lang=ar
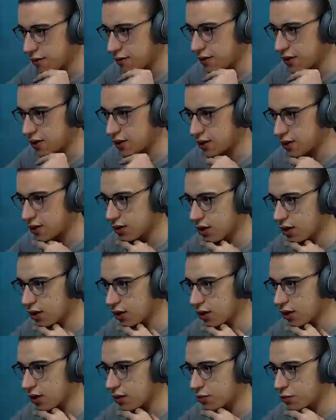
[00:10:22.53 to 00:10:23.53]
في
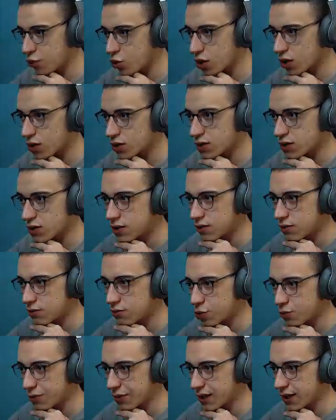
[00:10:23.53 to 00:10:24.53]
اقرب وقت
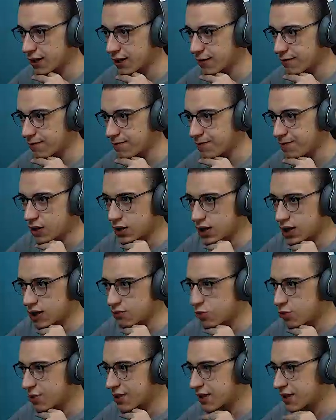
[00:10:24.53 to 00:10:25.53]
ممكن
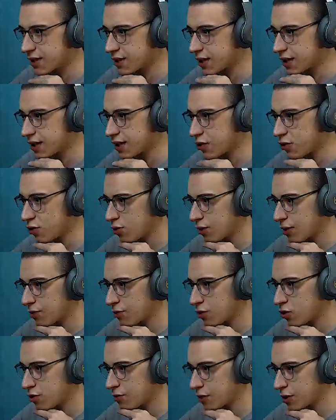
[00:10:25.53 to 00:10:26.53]
يتلموا بس هنا كده واقوم
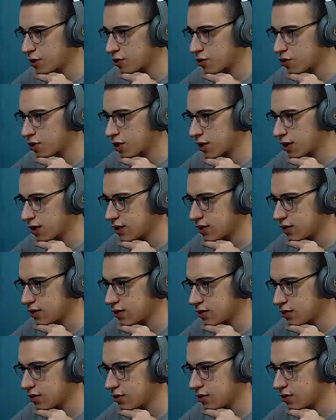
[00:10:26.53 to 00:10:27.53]
عاملهم باترول عادي
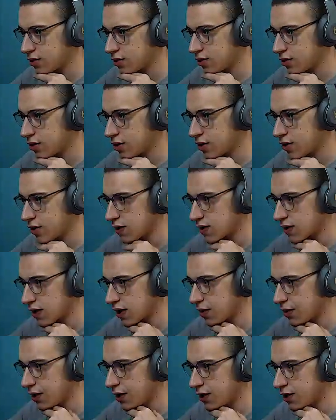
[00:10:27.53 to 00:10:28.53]

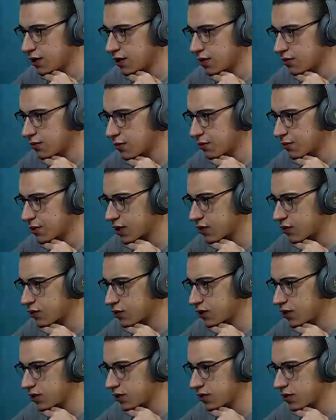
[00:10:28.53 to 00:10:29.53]
زي ما احنا ما
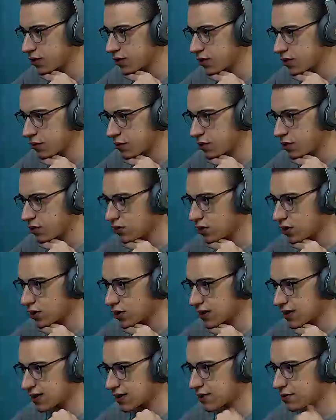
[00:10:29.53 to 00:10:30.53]
متعودين طبعا هو
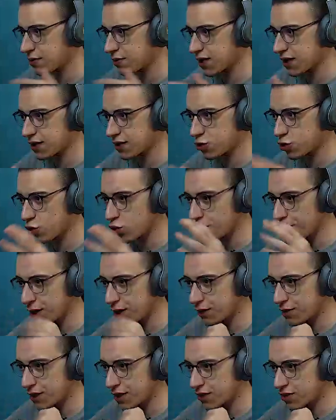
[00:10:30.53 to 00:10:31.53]
الناس بدات تروح
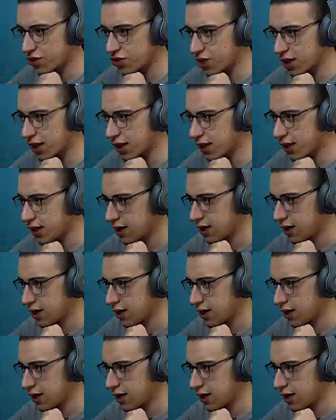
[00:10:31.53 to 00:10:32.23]
بقى وبدات تشتغل